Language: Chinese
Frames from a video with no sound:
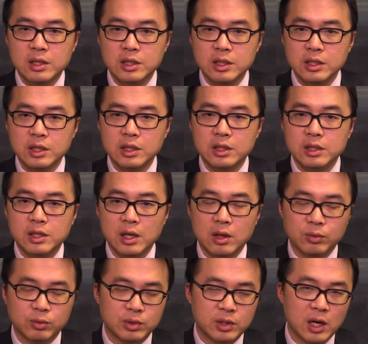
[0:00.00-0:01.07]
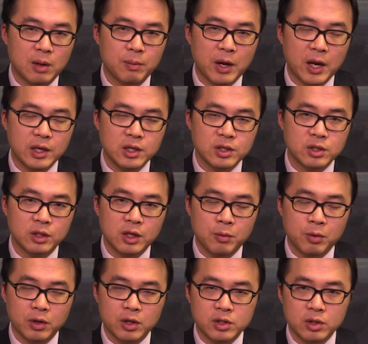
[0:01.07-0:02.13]
激进一些，五千二百一十跌
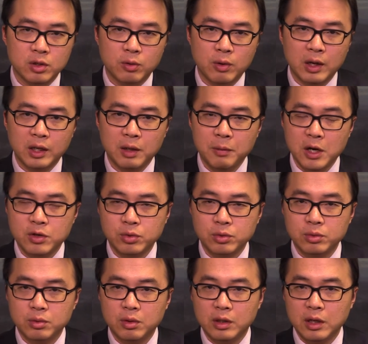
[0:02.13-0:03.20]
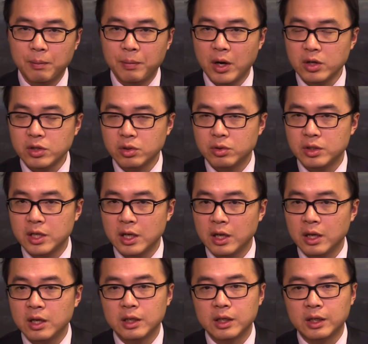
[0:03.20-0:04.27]
破的时候挂单卖出。那保守一些呢？
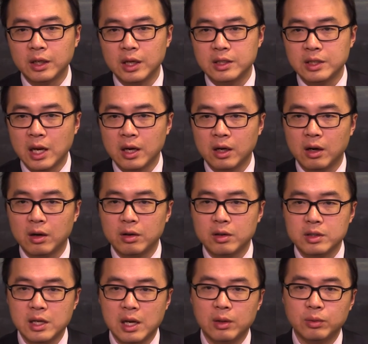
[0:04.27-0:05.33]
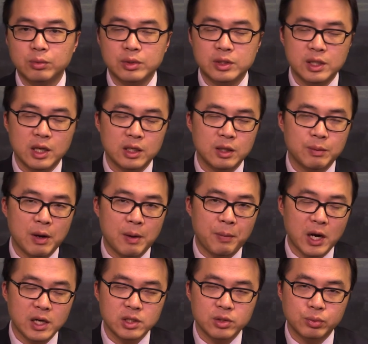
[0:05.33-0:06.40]
你可以参考在五千一百
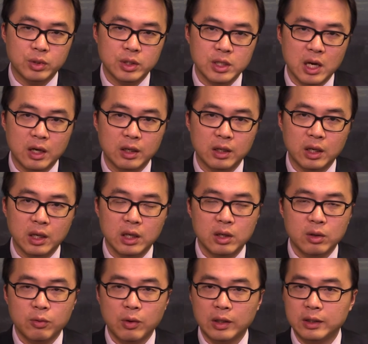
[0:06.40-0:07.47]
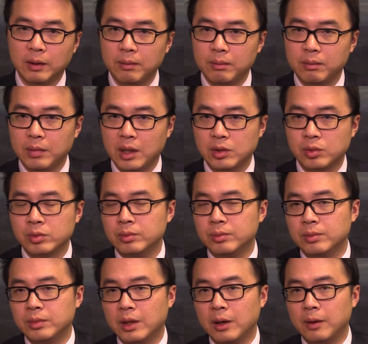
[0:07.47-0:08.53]
八十五的价格呢挂单卖出
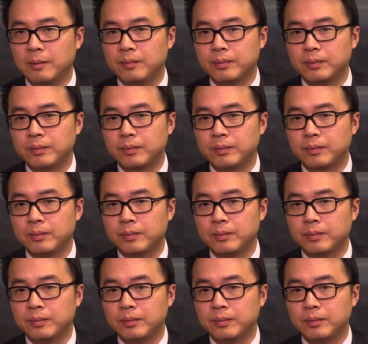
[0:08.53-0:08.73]
啊。